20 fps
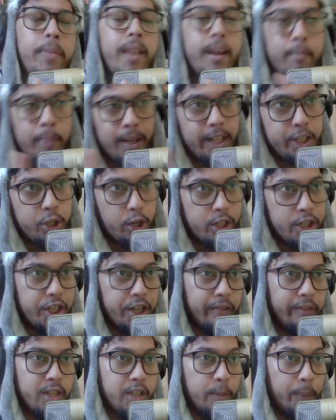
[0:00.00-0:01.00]
banlist é dia
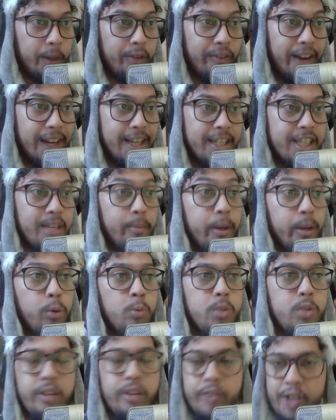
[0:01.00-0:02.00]
que você pode ver aqui em cima,
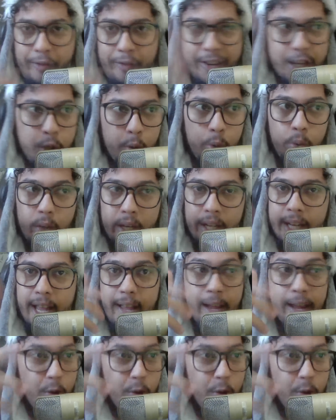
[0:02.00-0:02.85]
inclusive, já falei tudo aqui, né?